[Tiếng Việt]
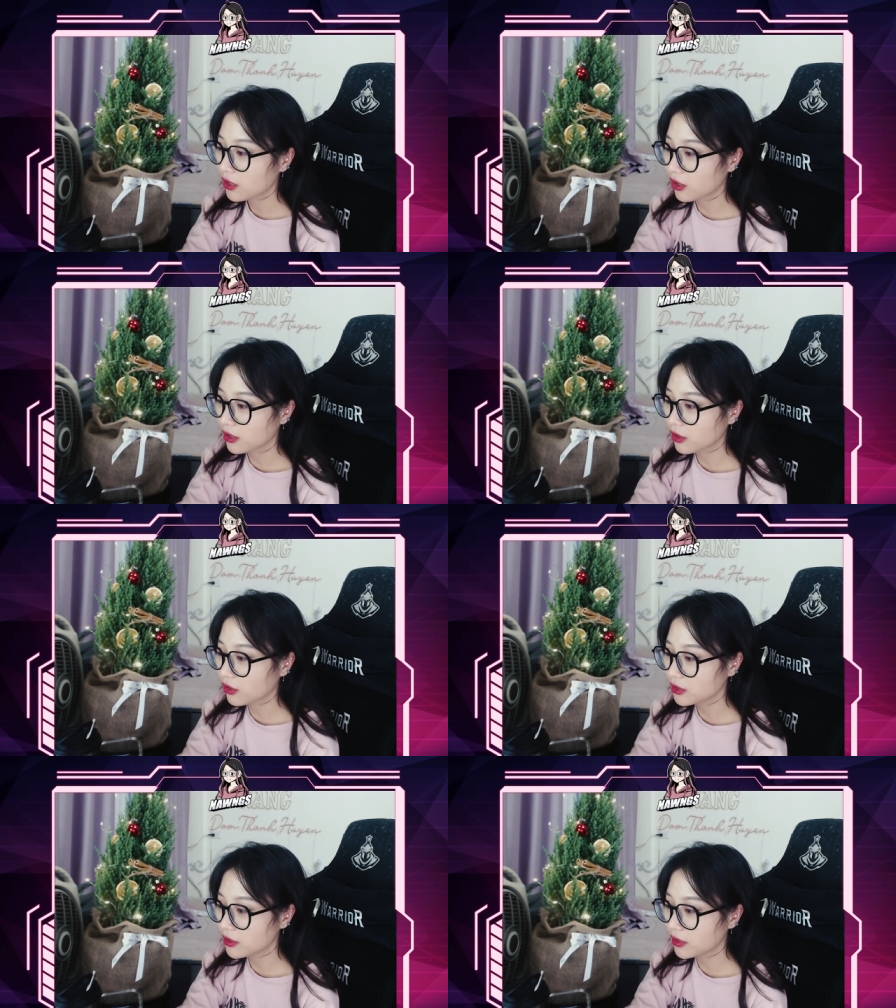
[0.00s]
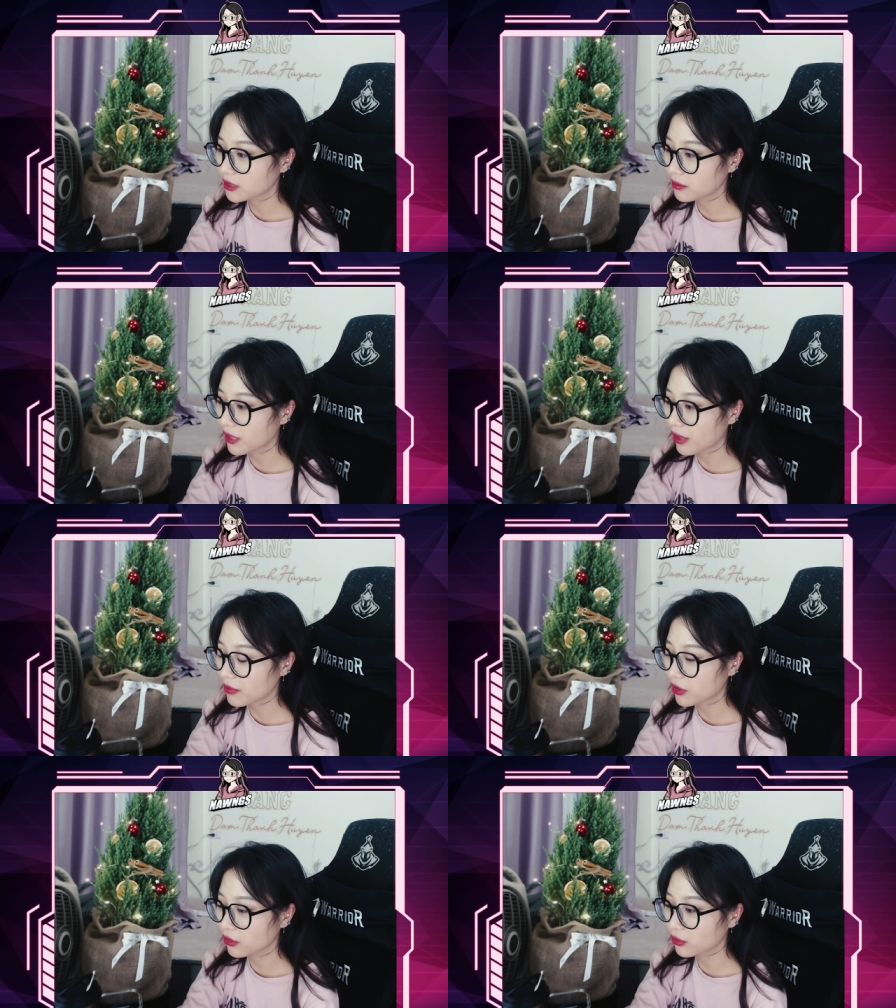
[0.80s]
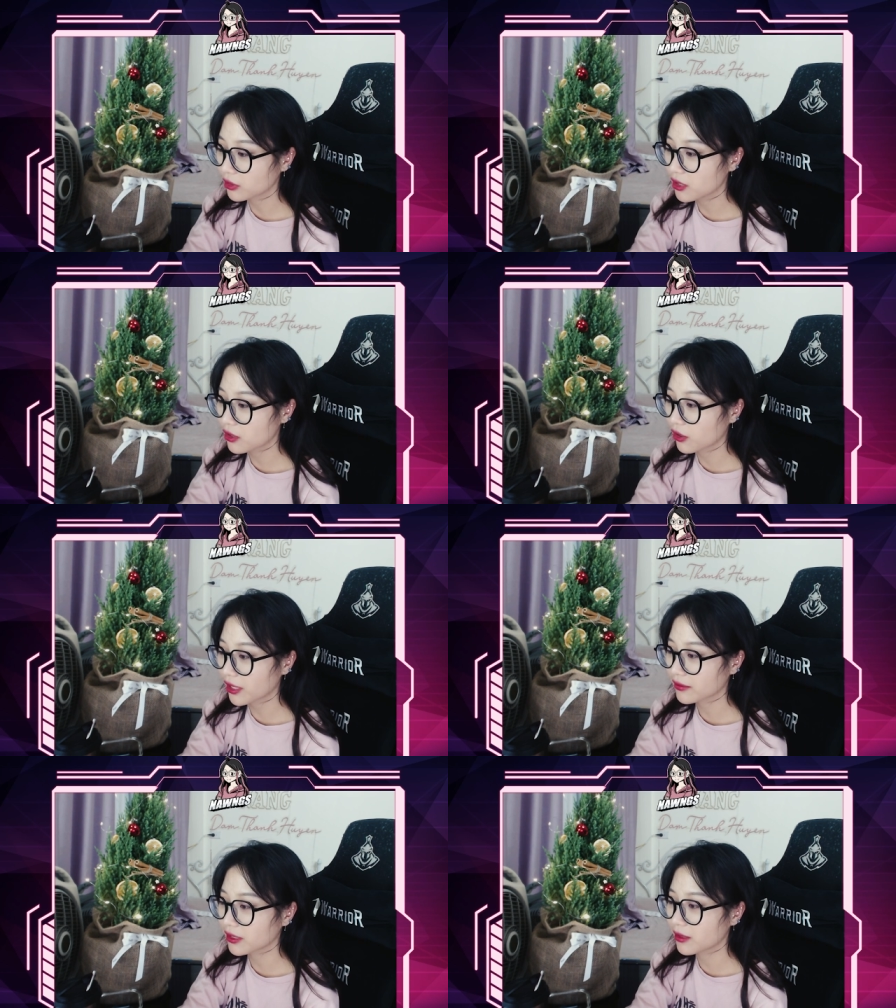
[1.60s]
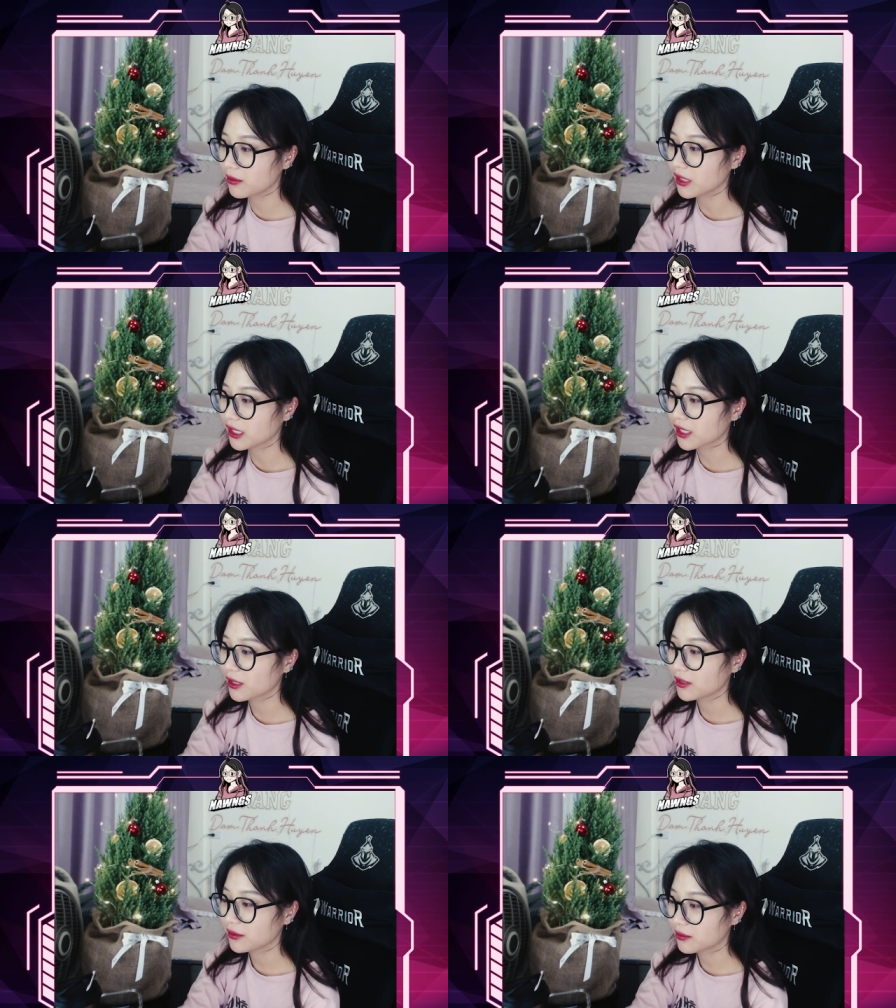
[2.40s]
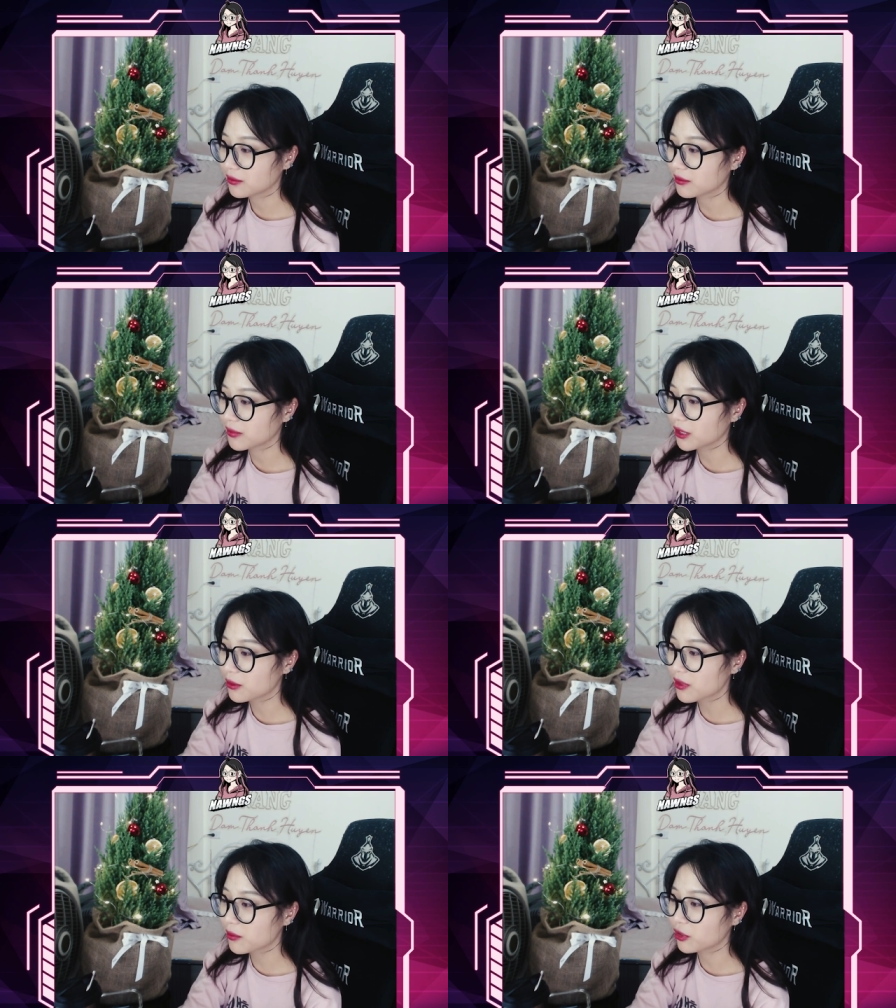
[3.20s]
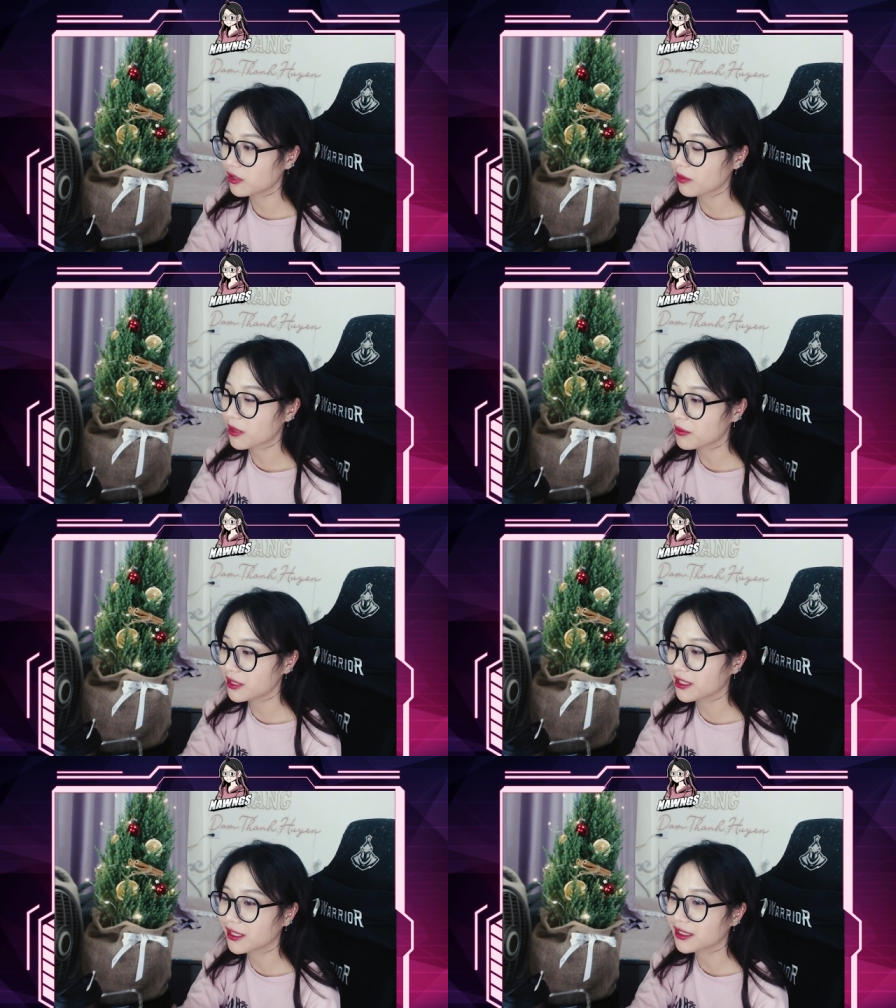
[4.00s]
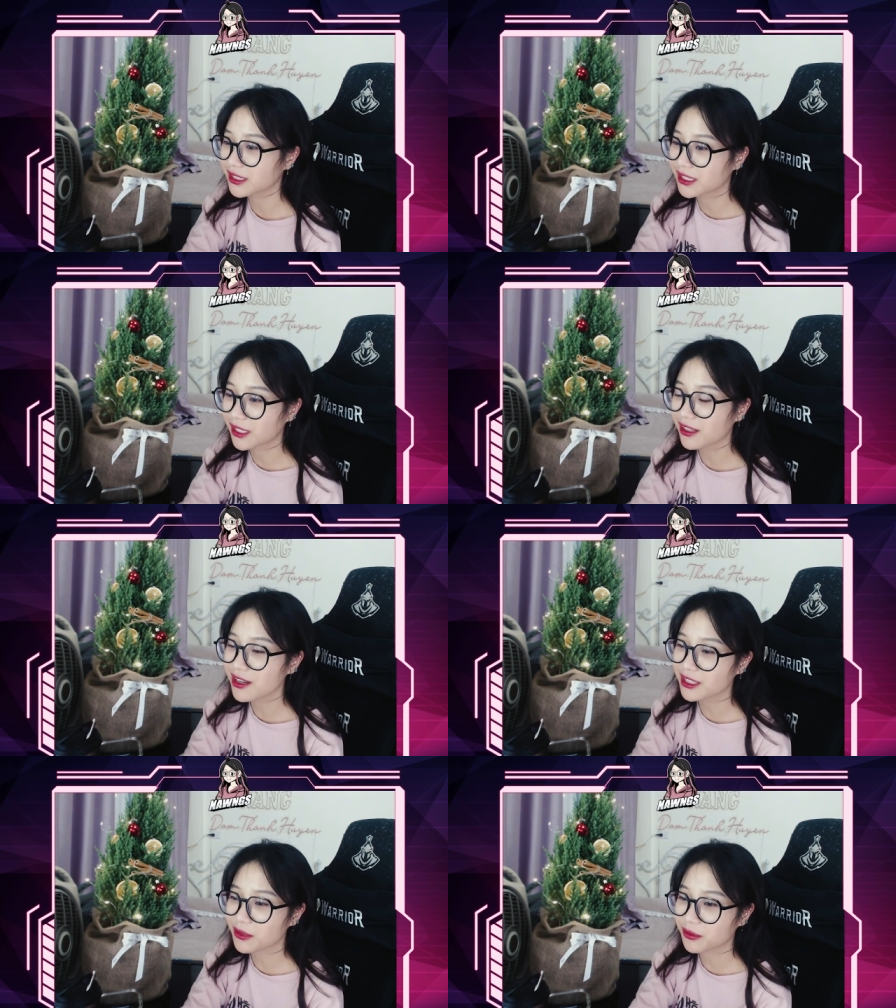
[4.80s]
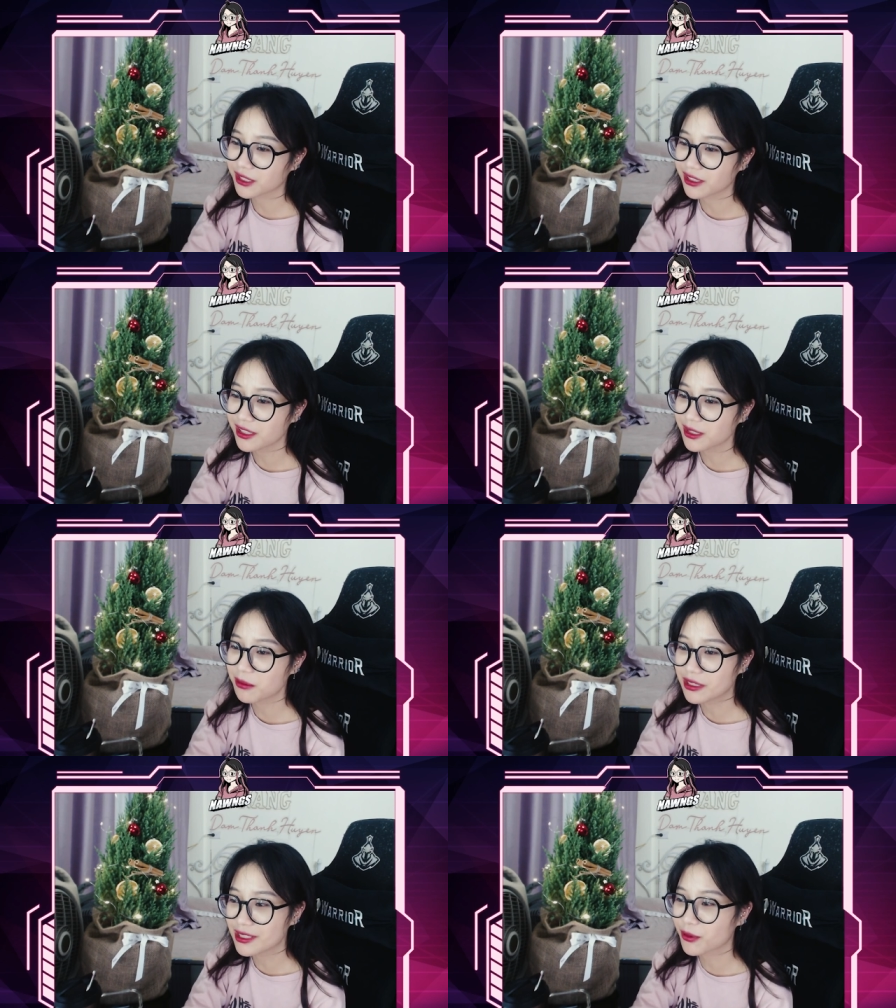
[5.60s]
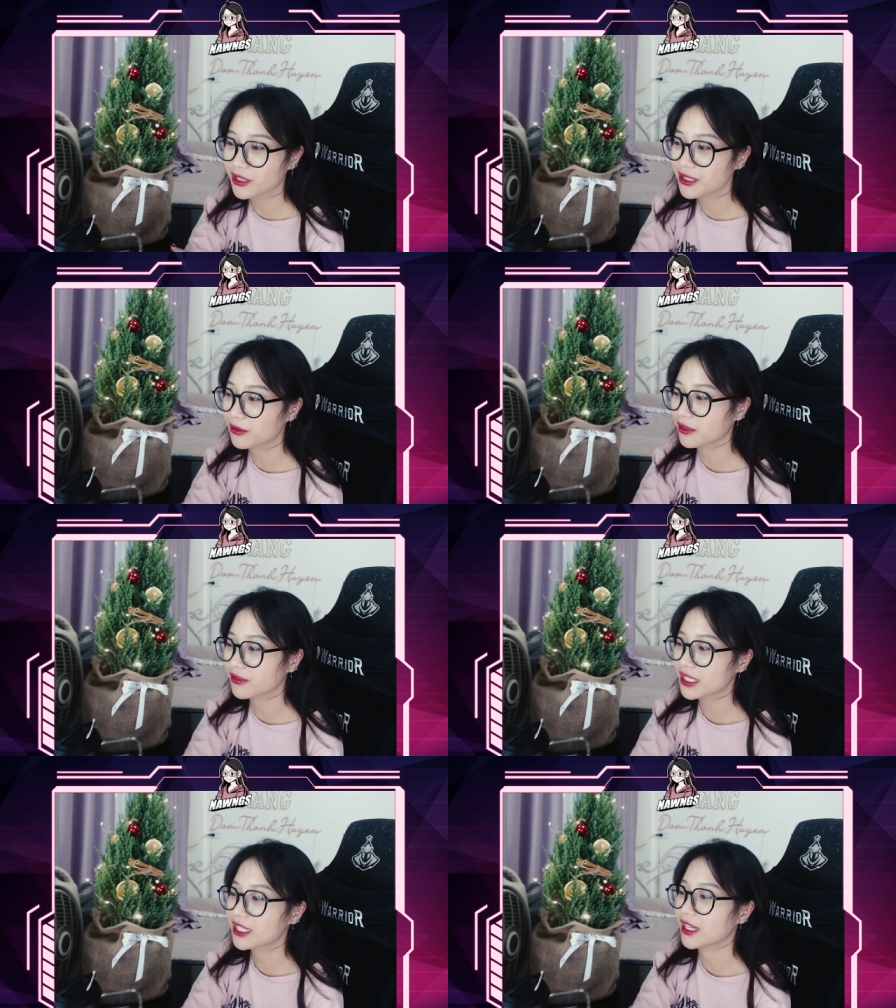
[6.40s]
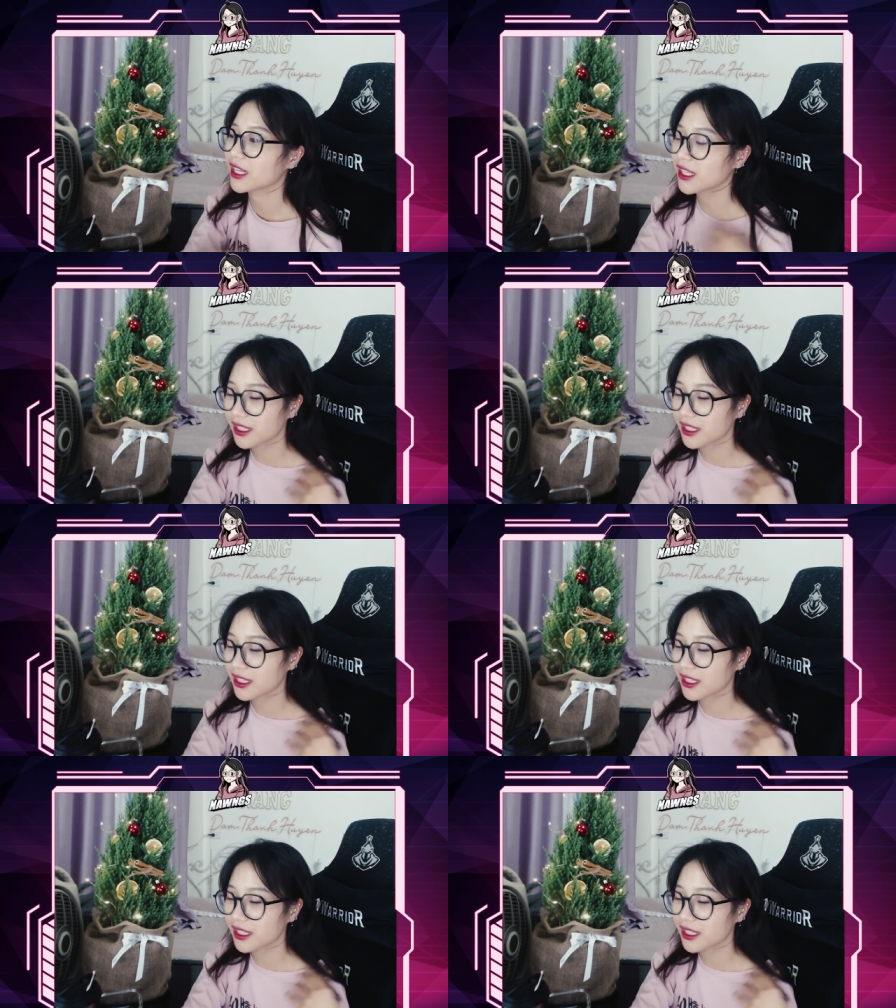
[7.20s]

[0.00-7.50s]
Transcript: có có nhiều người trầm cảm mà có tổn thương khó lành về tâm lý á Ừ, mình cũng là một người mà bị uh, chấn thương trong chấn thương tâm lý trong quá trình phát triển ấy